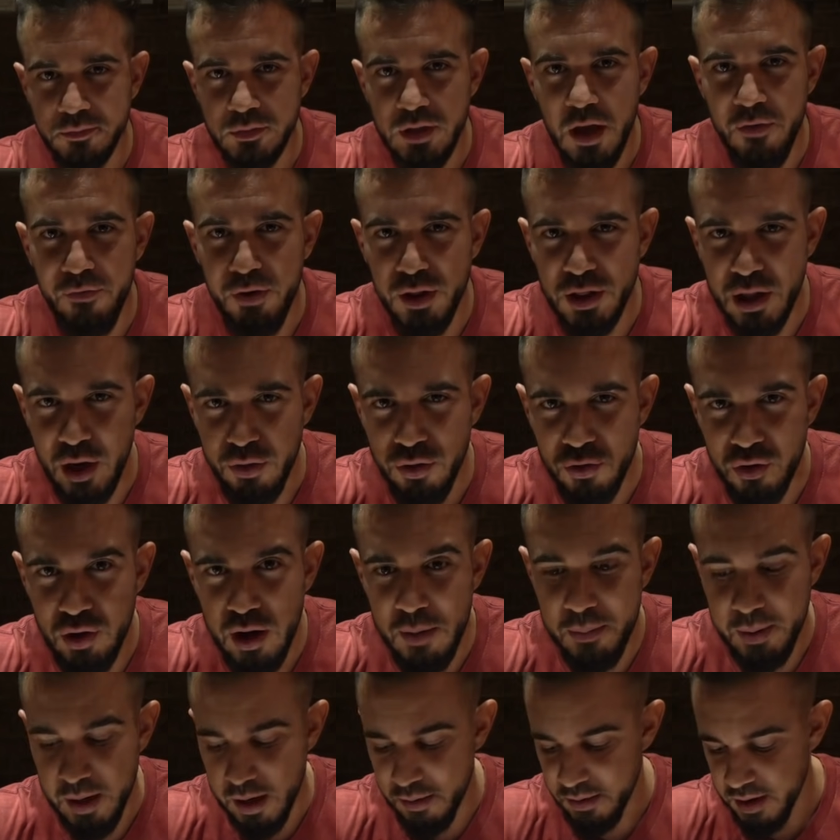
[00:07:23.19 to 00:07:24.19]
Infiltración
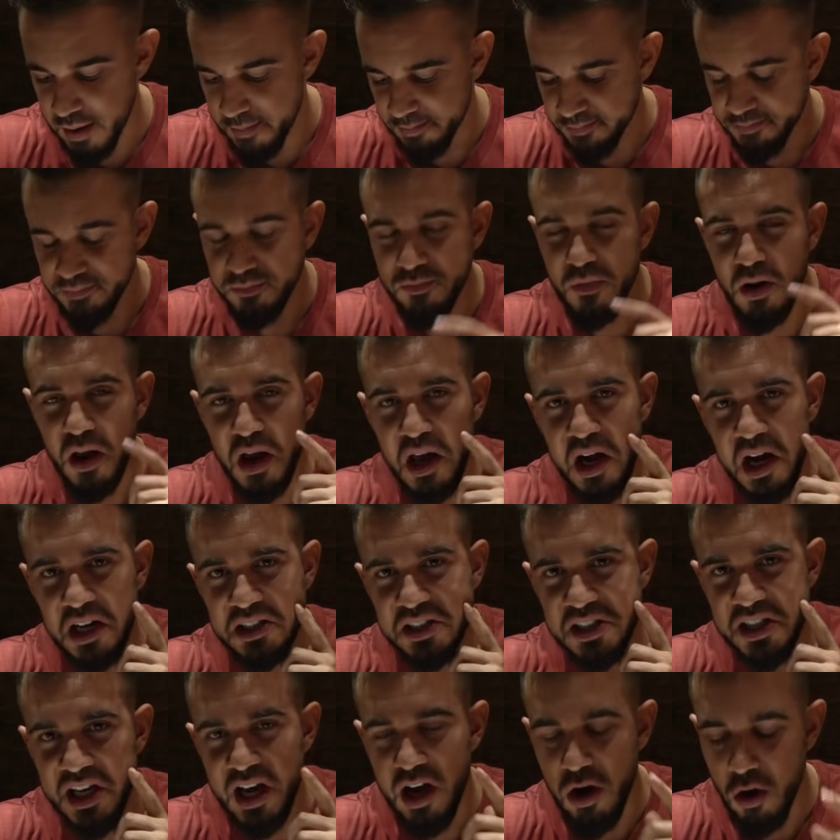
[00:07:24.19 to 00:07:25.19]
la palabra.
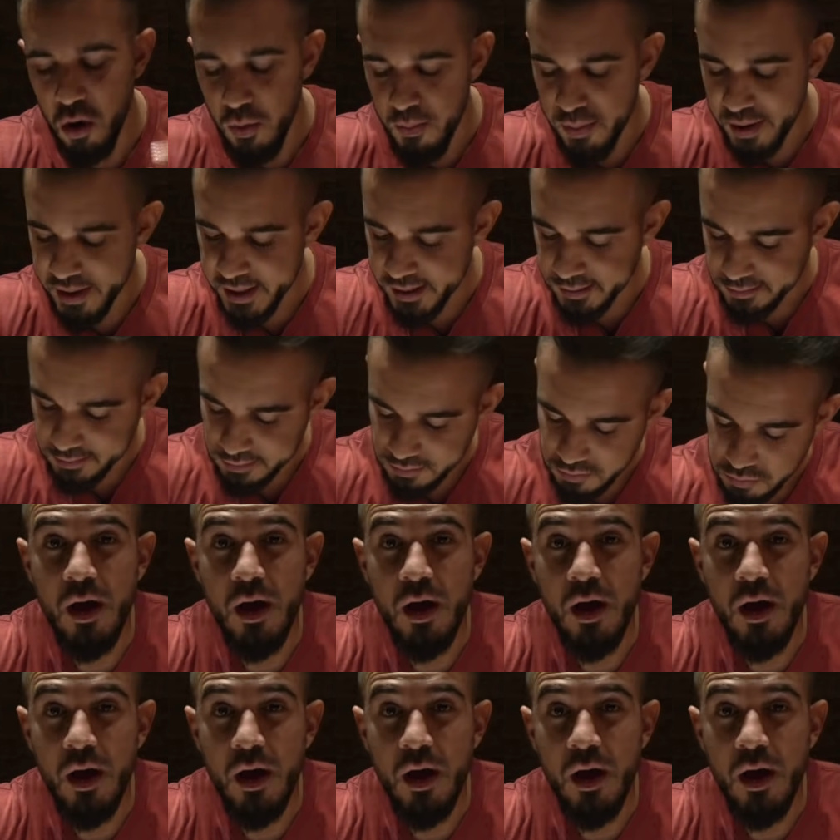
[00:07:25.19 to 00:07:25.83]
Grasilla que acompaña.